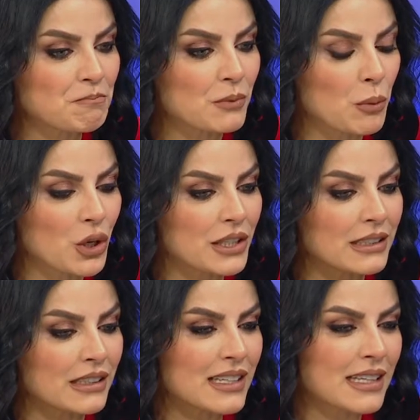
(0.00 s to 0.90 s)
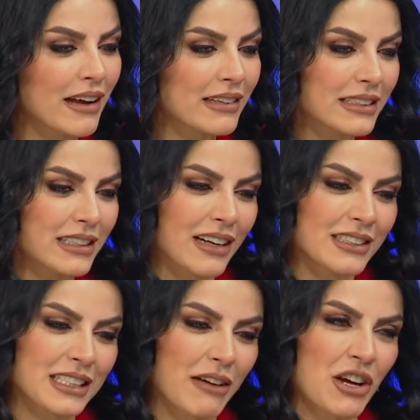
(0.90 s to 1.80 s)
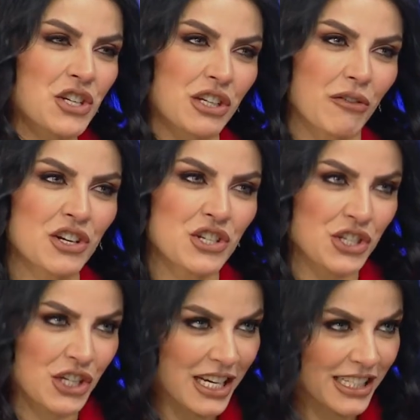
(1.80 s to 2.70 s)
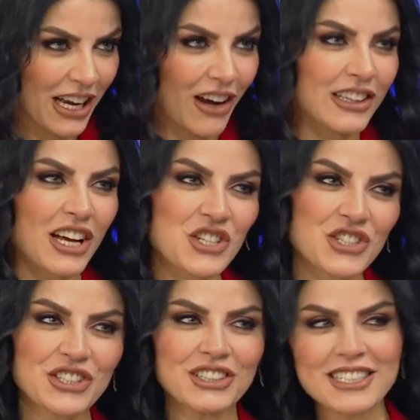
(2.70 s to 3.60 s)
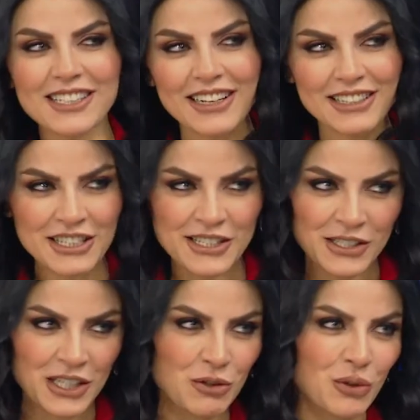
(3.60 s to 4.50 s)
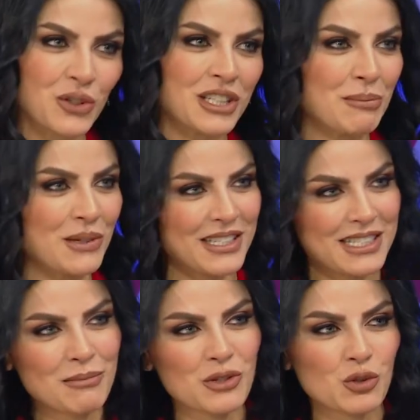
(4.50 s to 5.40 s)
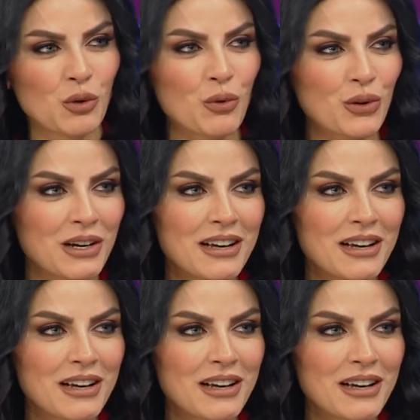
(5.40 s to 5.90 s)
böyle yaz aylarına artık yavaş yavaş yaklaştığını sanki hissediyor gibiyiz değil Korkuyor mi? Korkuyor musun?